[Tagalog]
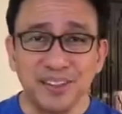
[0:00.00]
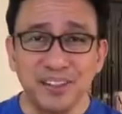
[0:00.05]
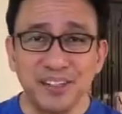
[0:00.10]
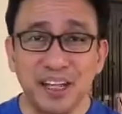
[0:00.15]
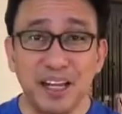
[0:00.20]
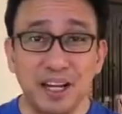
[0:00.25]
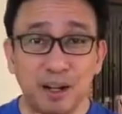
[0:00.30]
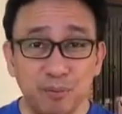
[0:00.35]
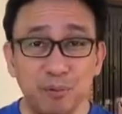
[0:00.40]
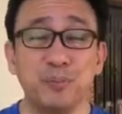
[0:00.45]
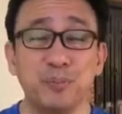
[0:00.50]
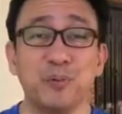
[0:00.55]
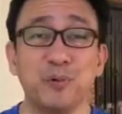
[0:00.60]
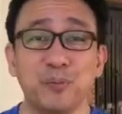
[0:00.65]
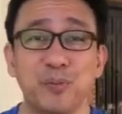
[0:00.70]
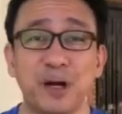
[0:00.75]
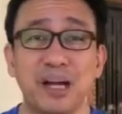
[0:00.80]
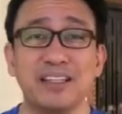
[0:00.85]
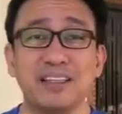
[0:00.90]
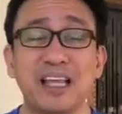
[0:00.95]
Alam niyo po
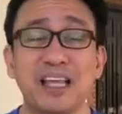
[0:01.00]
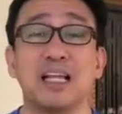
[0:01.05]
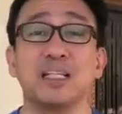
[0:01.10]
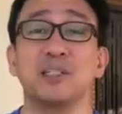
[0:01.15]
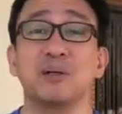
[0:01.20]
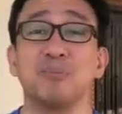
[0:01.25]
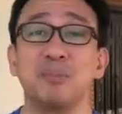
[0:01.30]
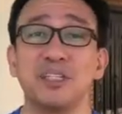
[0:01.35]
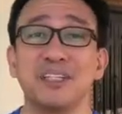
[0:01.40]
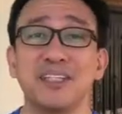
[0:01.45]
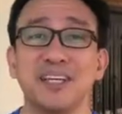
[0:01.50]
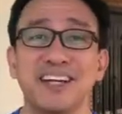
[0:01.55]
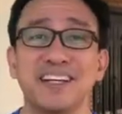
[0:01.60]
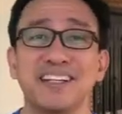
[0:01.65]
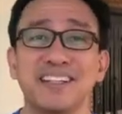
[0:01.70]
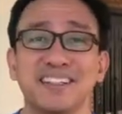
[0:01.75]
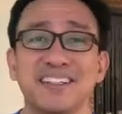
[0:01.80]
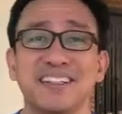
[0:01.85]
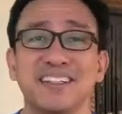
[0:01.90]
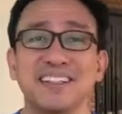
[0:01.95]
ba, dahil sa binyag,
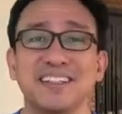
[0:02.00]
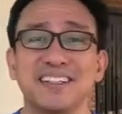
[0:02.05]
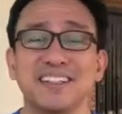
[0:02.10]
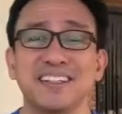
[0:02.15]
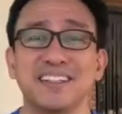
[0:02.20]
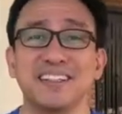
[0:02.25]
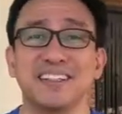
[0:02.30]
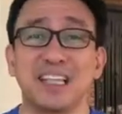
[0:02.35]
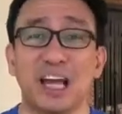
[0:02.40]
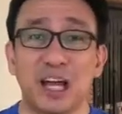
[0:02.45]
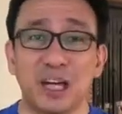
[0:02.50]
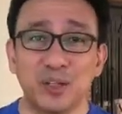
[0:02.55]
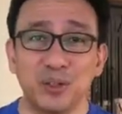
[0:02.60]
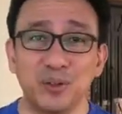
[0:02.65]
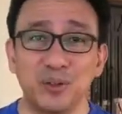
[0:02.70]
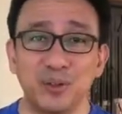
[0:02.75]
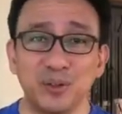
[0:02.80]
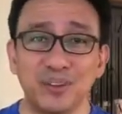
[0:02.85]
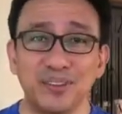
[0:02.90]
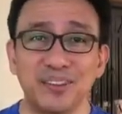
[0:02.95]

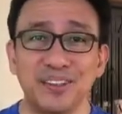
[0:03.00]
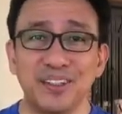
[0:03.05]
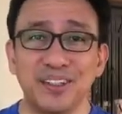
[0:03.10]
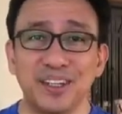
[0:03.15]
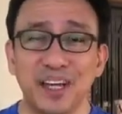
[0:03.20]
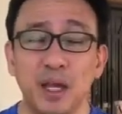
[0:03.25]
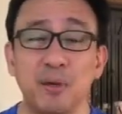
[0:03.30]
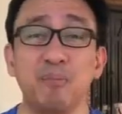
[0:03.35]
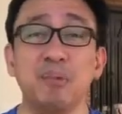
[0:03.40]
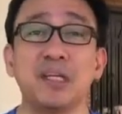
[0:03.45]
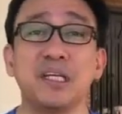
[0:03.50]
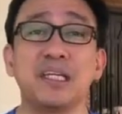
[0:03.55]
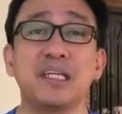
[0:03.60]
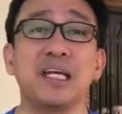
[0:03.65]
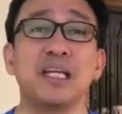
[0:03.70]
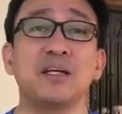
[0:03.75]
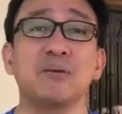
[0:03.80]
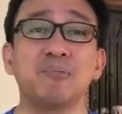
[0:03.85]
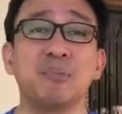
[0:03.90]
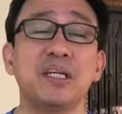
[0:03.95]
tayo ay
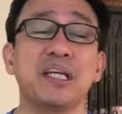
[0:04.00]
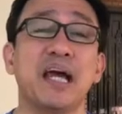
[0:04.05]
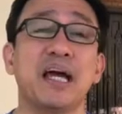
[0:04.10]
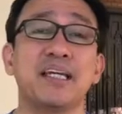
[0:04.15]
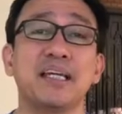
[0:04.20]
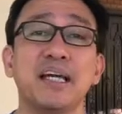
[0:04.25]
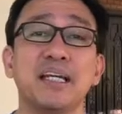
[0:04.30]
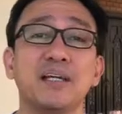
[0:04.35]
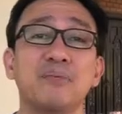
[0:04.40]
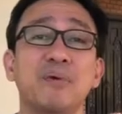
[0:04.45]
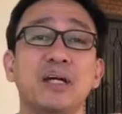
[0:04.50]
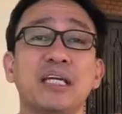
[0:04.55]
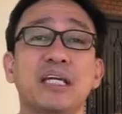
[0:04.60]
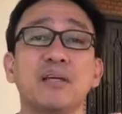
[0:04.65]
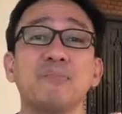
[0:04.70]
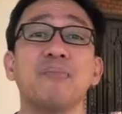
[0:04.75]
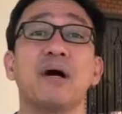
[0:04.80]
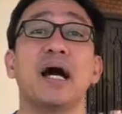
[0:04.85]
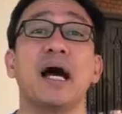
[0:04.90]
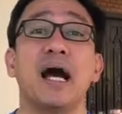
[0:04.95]
binigyan ng biyaya na
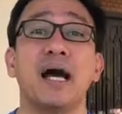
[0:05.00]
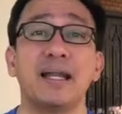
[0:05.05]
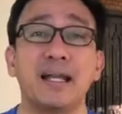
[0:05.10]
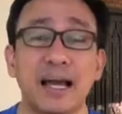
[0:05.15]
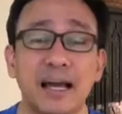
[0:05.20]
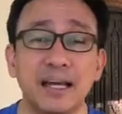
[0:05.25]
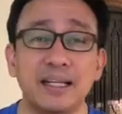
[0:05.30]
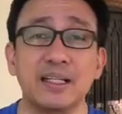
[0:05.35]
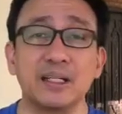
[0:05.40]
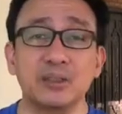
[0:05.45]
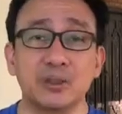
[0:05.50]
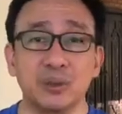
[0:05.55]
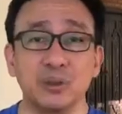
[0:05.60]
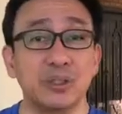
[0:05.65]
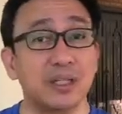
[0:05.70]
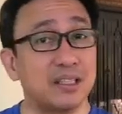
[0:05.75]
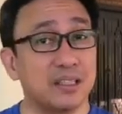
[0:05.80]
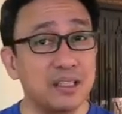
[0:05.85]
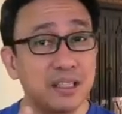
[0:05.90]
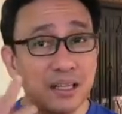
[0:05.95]
maging mga anak ng Diyos
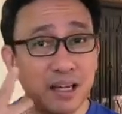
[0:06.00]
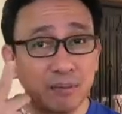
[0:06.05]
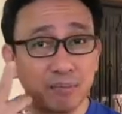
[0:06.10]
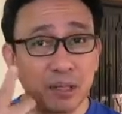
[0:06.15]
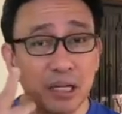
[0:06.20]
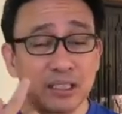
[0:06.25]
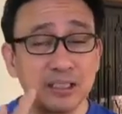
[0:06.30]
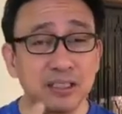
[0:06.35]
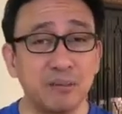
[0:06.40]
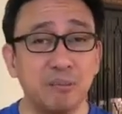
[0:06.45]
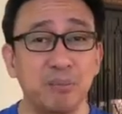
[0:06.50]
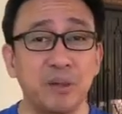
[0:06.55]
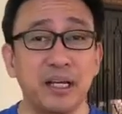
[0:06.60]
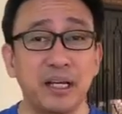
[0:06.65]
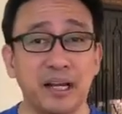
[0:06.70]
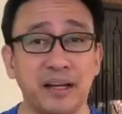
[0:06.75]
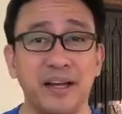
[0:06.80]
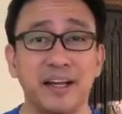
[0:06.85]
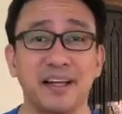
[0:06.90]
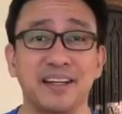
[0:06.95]
at hindi lang mga simpleng
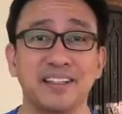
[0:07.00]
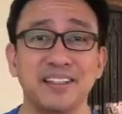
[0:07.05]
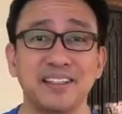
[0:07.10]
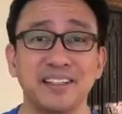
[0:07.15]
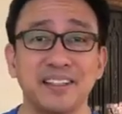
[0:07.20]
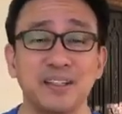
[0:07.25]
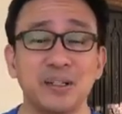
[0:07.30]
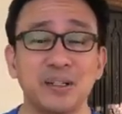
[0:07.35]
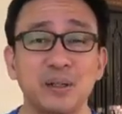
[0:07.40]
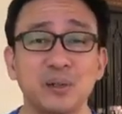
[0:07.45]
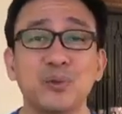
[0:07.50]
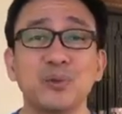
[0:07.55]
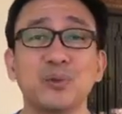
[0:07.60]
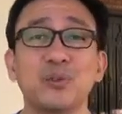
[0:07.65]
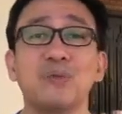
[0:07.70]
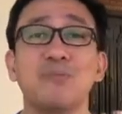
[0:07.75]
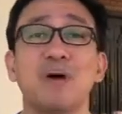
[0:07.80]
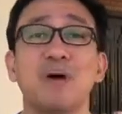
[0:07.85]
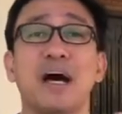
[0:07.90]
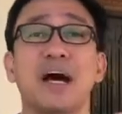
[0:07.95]
anak, kundi
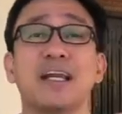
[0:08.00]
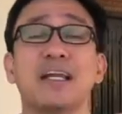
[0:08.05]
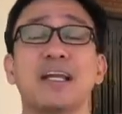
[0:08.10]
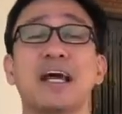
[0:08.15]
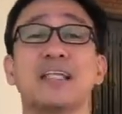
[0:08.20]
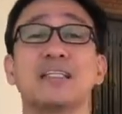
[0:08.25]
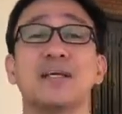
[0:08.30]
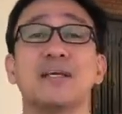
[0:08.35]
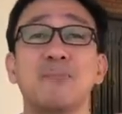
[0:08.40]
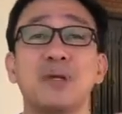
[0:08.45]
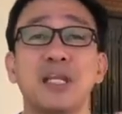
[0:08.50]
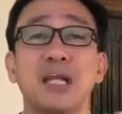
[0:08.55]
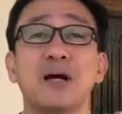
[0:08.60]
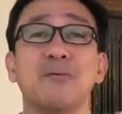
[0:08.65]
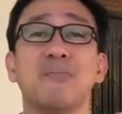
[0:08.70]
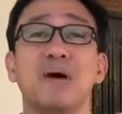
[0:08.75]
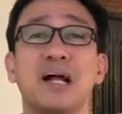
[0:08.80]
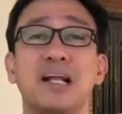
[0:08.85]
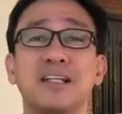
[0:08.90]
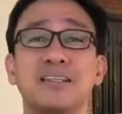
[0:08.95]
mga anak na
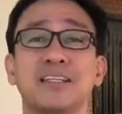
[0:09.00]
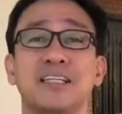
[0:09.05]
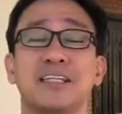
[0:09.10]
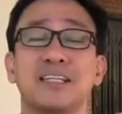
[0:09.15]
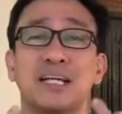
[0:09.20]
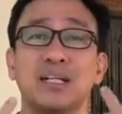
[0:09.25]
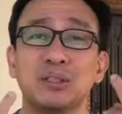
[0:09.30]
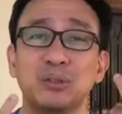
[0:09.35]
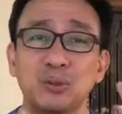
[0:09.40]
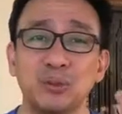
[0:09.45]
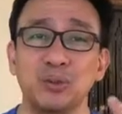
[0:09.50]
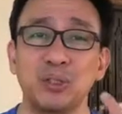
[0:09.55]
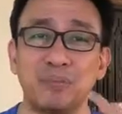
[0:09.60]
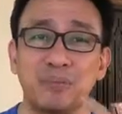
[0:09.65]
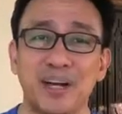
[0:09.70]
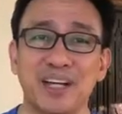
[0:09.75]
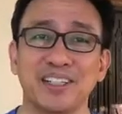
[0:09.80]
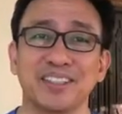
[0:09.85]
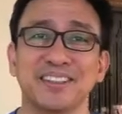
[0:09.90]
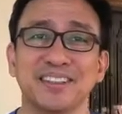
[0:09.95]
minamahal din ng Diyos
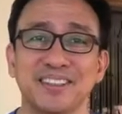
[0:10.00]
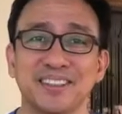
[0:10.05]
Ama.